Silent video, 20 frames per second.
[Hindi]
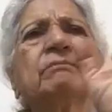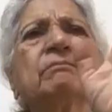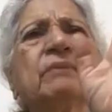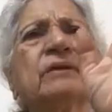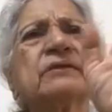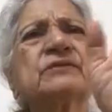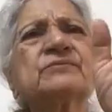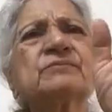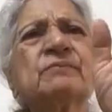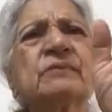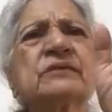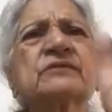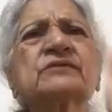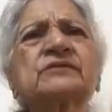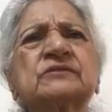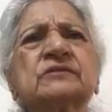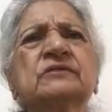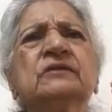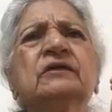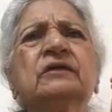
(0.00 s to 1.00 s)
बस बस
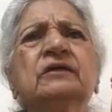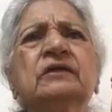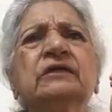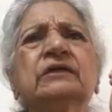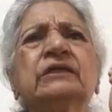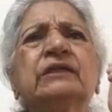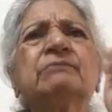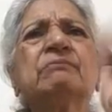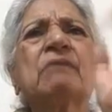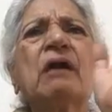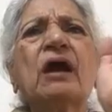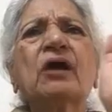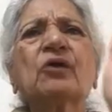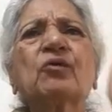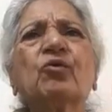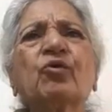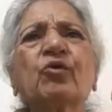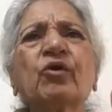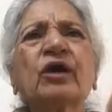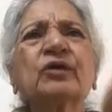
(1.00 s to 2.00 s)
दिमाग
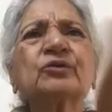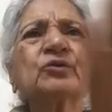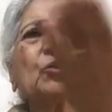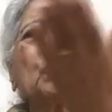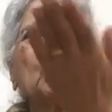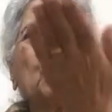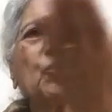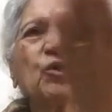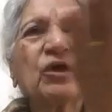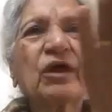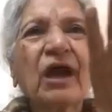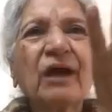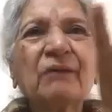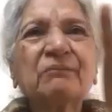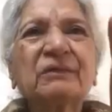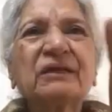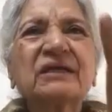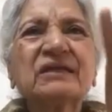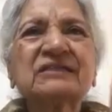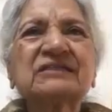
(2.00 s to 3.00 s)
होगा तो कोई
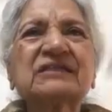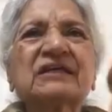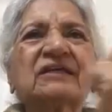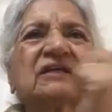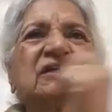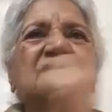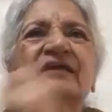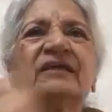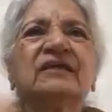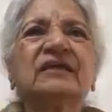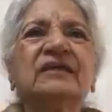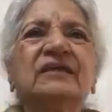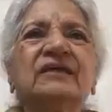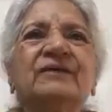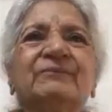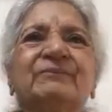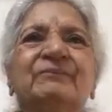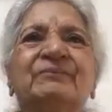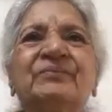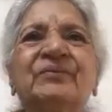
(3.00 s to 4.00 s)
काम ठीक से करेगी ना
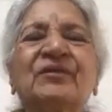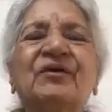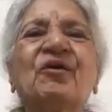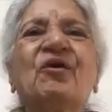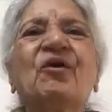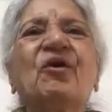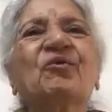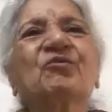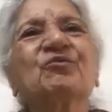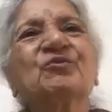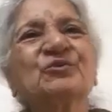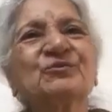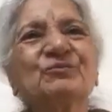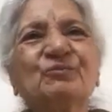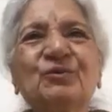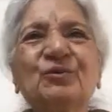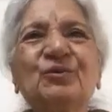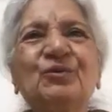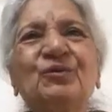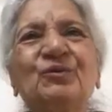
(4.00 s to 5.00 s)
और कुछ
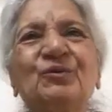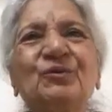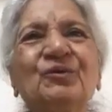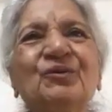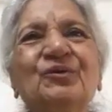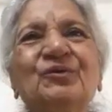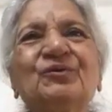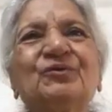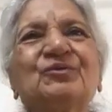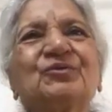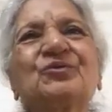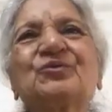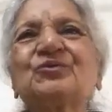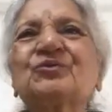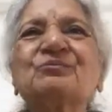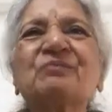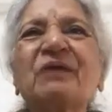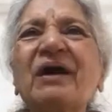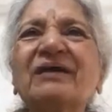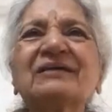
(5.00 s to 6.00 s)
बोलो तो
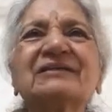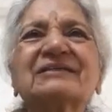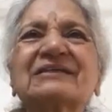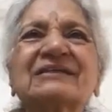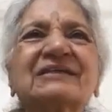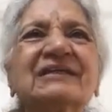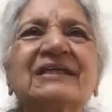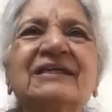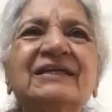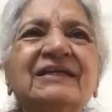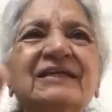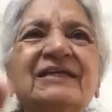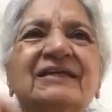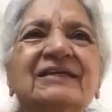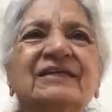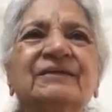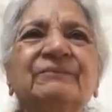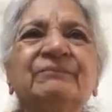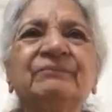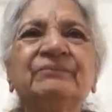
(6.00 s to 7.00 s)
ज़ुबान चलने
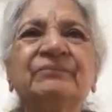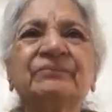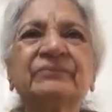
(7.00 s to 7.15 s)
लगेगी